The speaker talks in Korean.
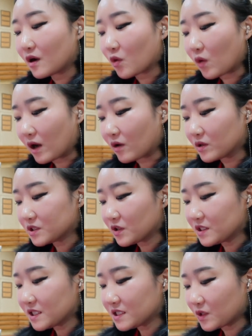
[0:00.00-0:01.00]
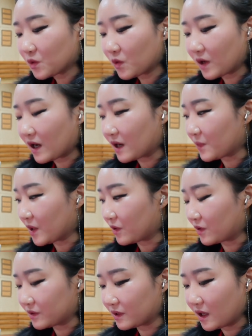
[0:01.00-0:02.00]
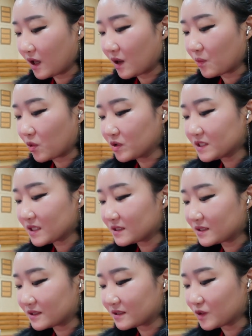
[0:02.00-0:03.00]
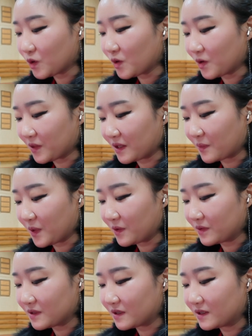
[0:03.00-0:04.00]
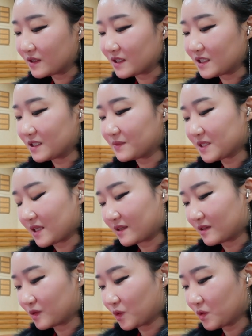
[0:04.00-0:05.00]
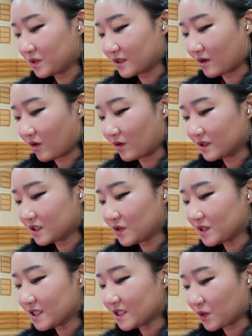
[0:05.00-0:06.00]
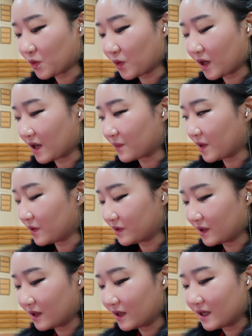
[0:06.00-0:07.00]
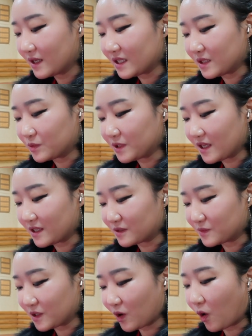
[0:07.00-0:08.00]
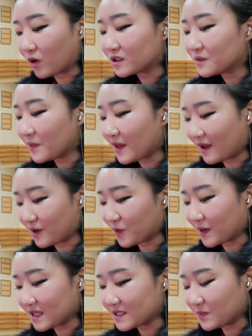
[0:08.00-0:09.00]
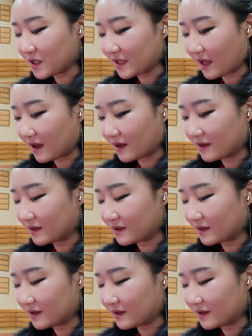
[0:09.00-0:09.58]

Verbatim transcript: 과거 천재 작곡가 하면 모차르트를 떠올렸다면 20세기를 통틀어 천재 작곡가 하면 이분의 이름을 언급해야 할 것 같습니다.